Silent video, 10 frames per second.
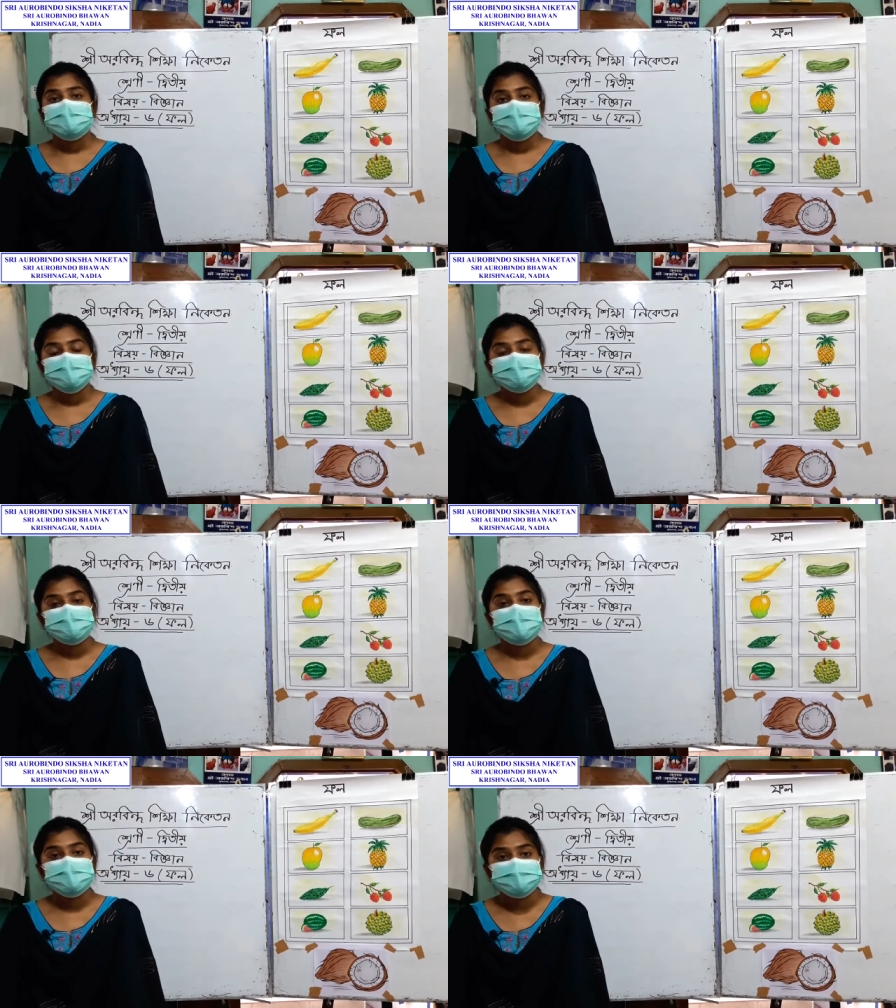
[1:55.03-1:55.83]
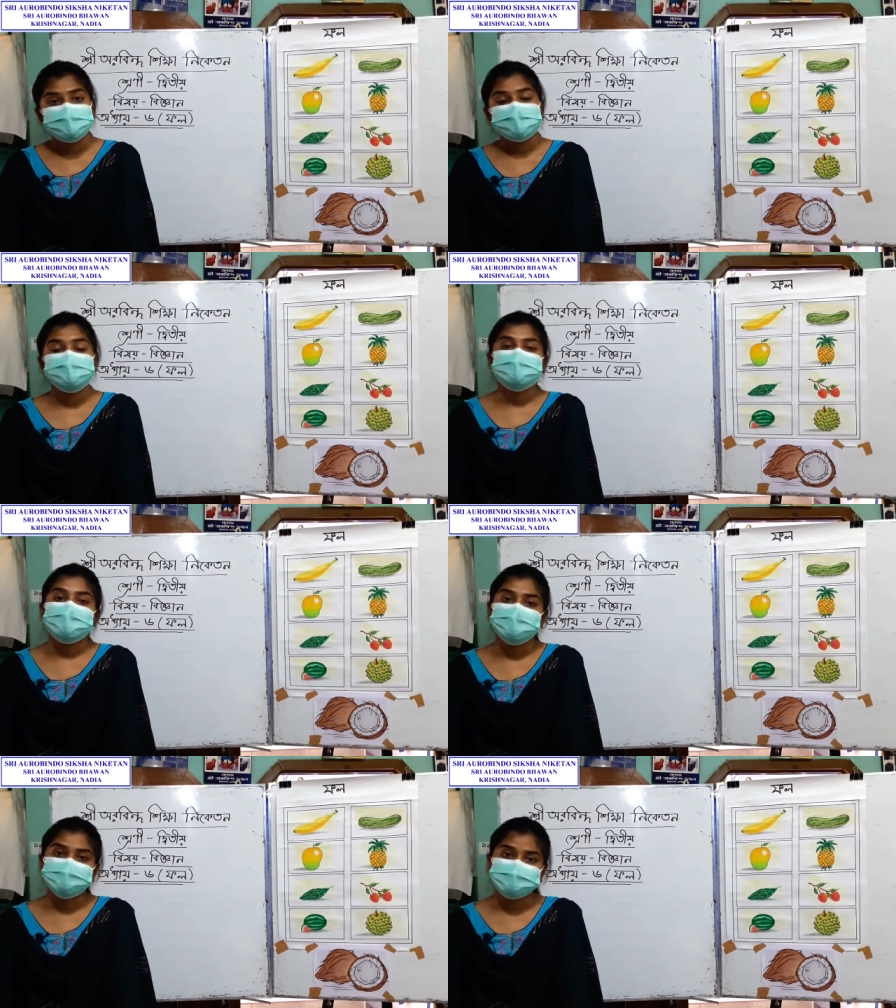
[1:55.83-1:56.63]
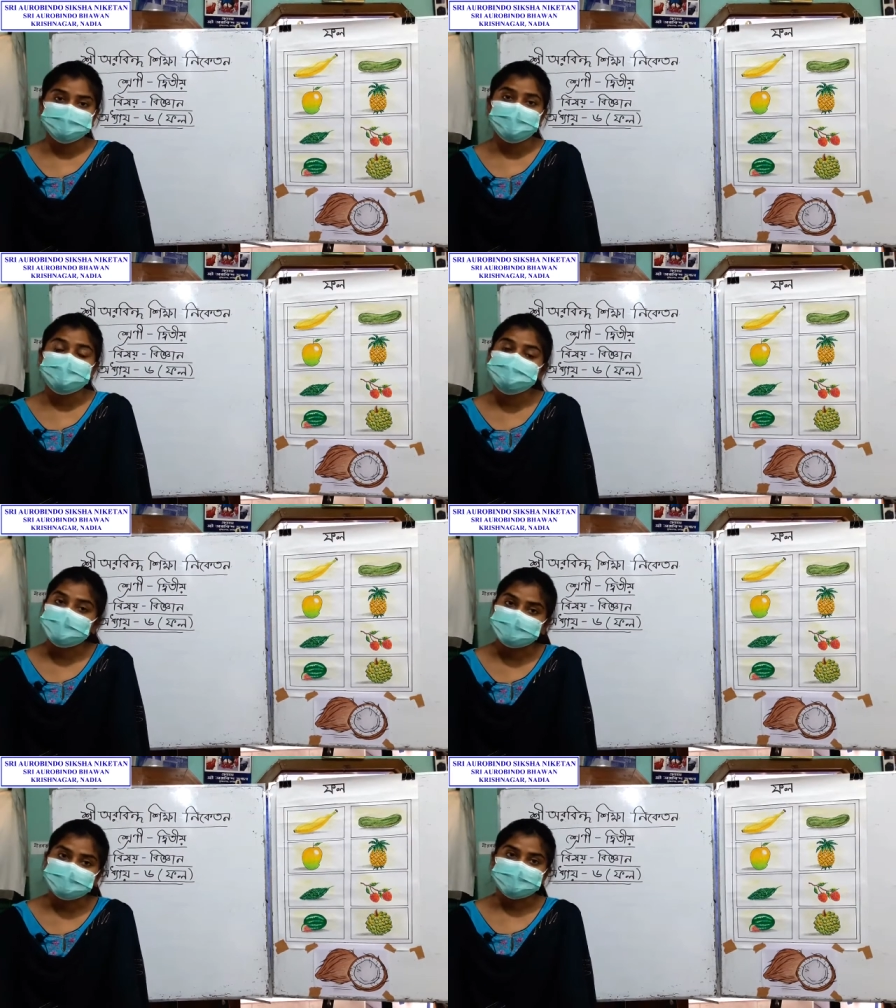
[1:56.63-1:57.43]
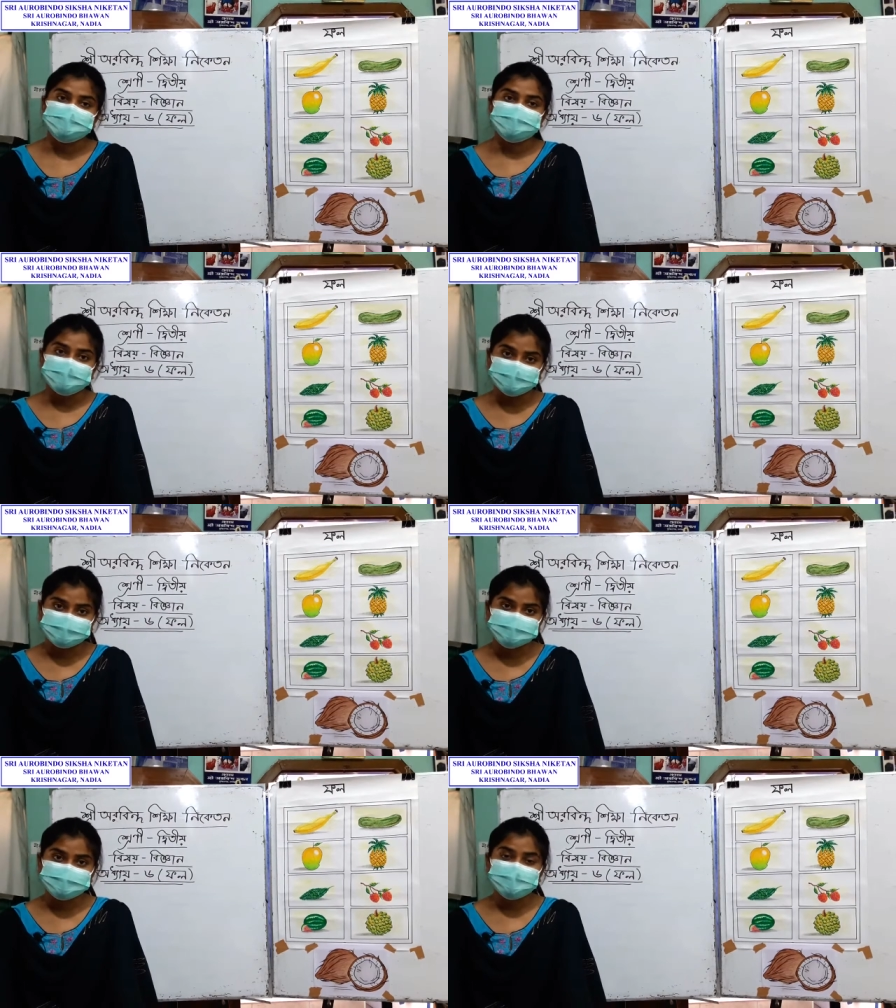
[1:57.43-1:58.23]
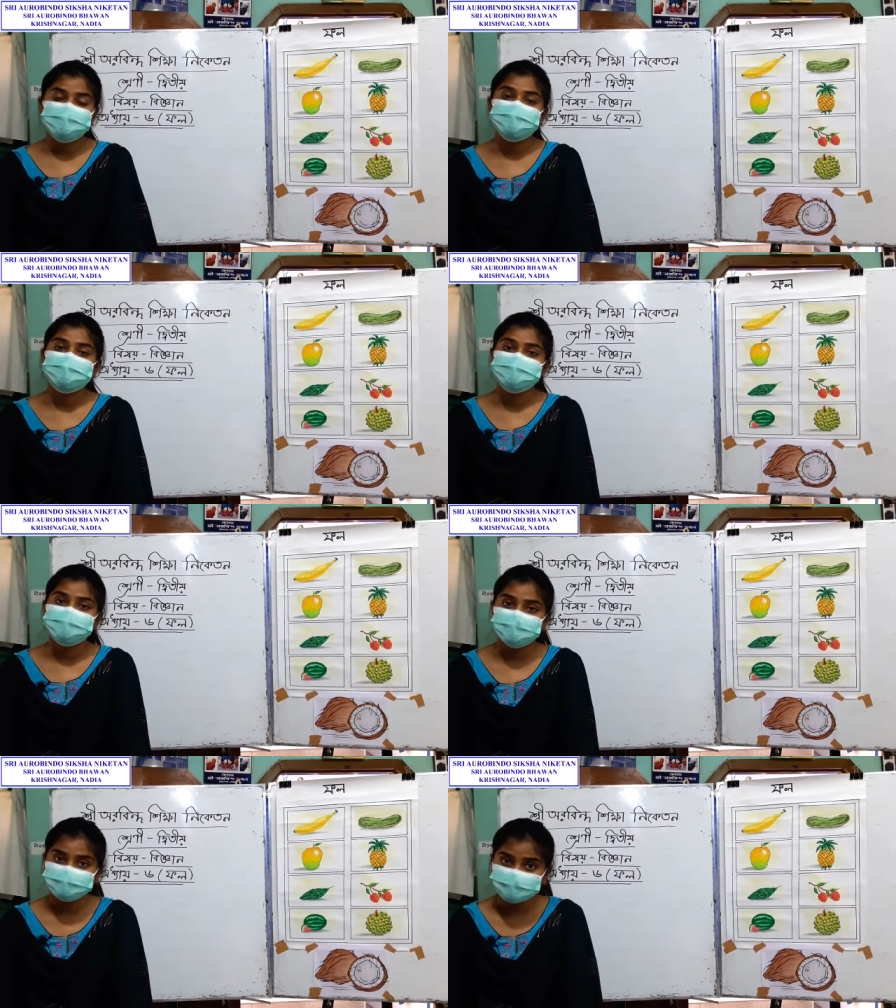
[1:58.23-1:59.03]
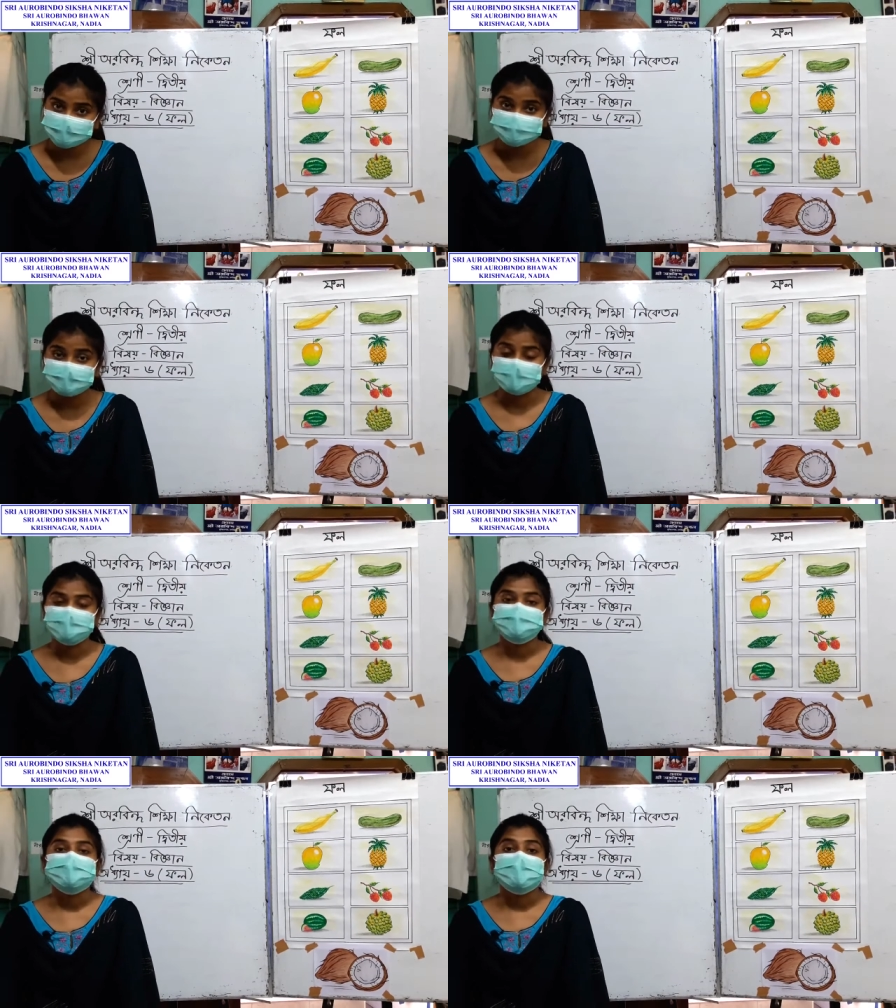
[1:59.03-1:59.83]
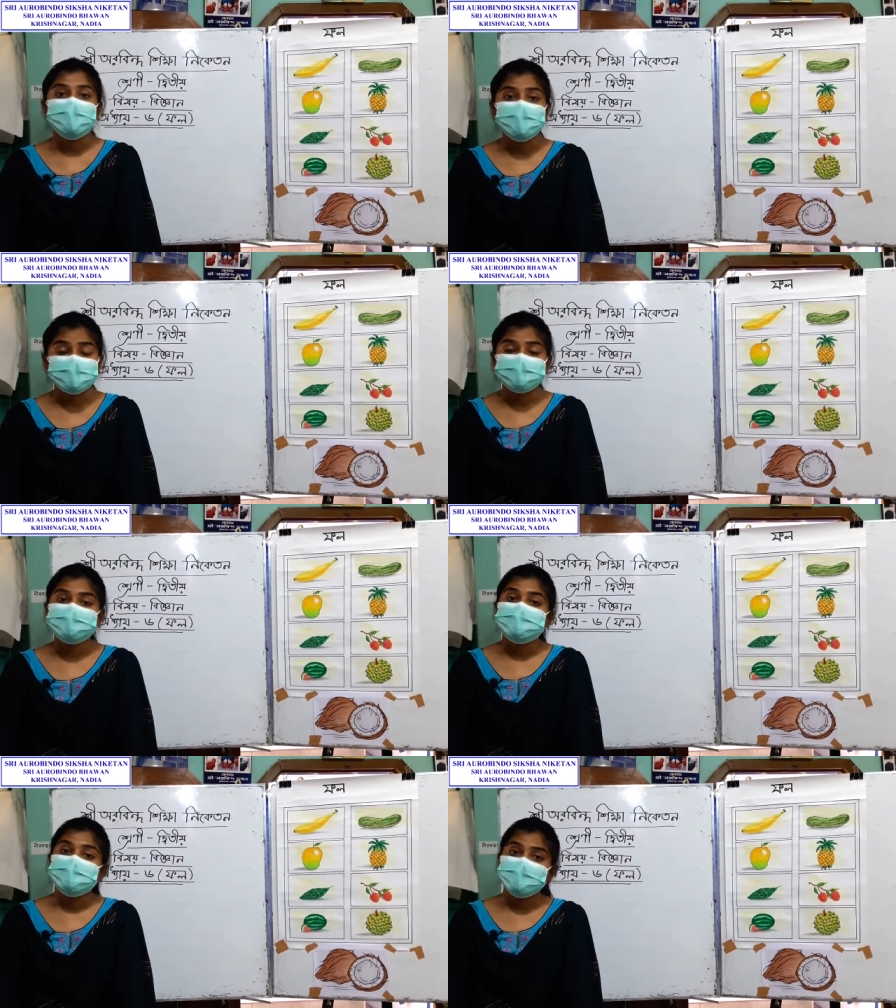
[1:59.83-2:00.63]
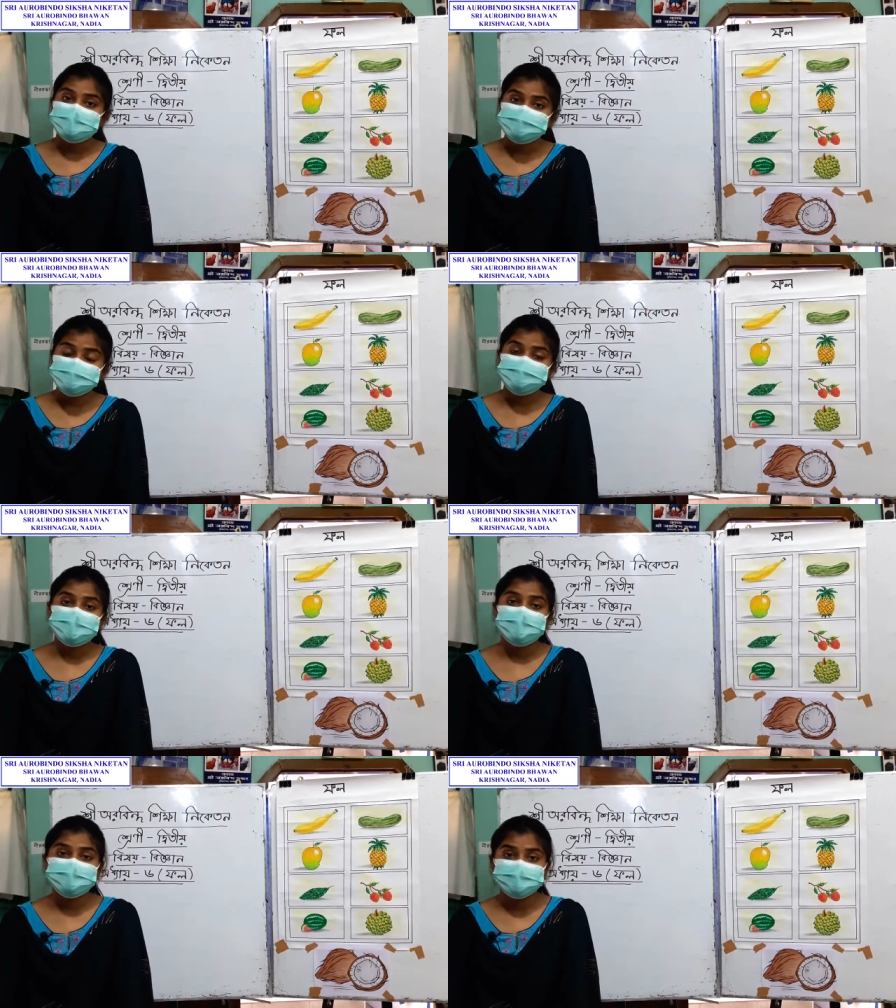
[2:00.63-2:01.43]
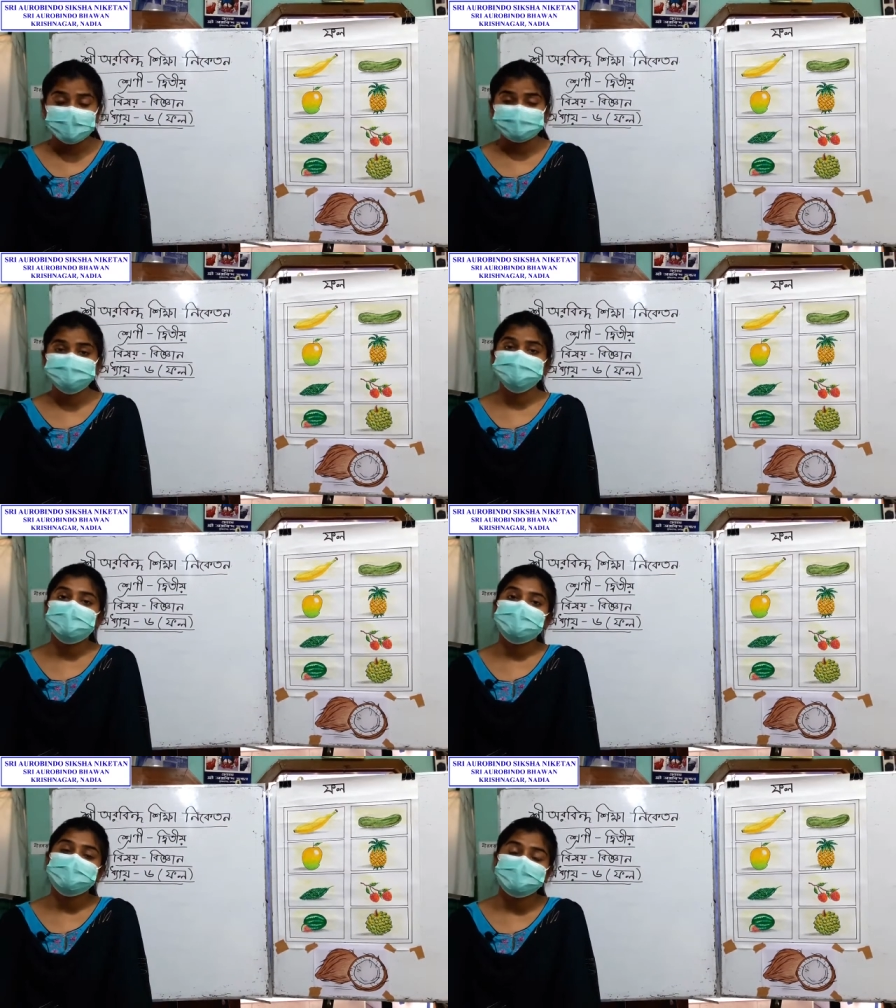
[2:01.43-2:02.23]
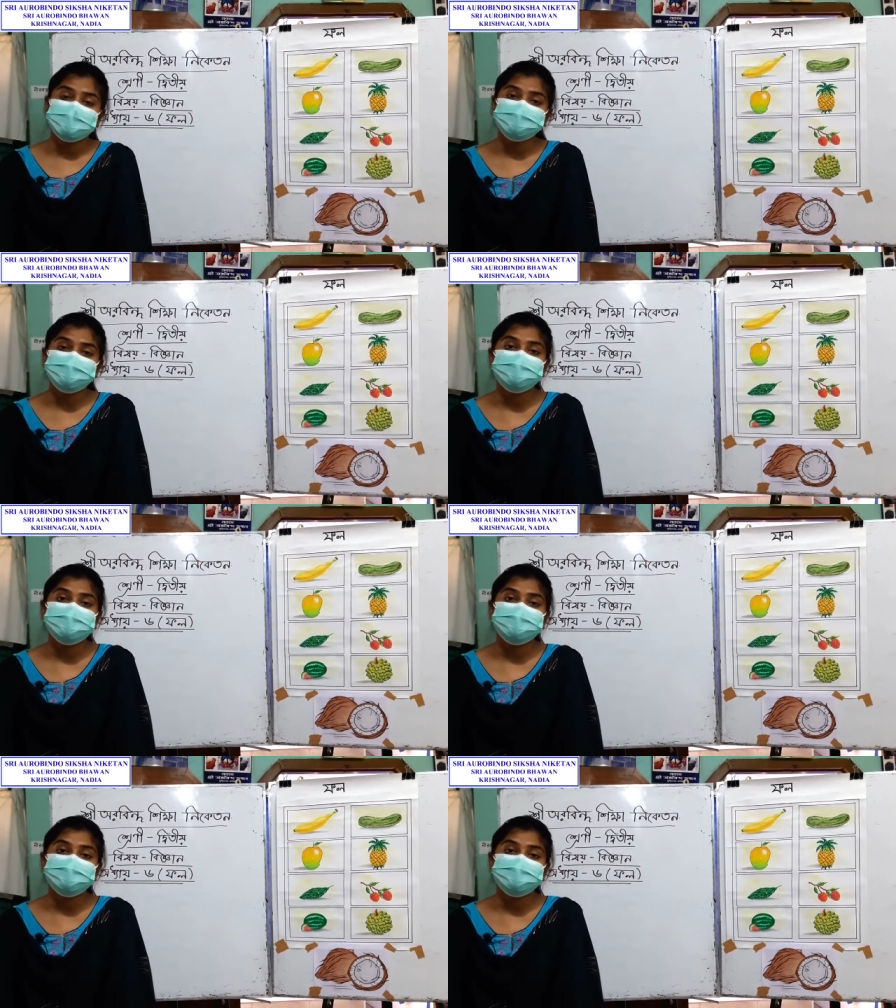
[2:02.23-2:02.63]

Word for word: এবার এইটাকেই বলা হচ্ছে এই শাখাটাকেই বলা হচ্ছে উদ্ভিদবিদ্যা আর এই যে এই গাছ সংক্রান্ত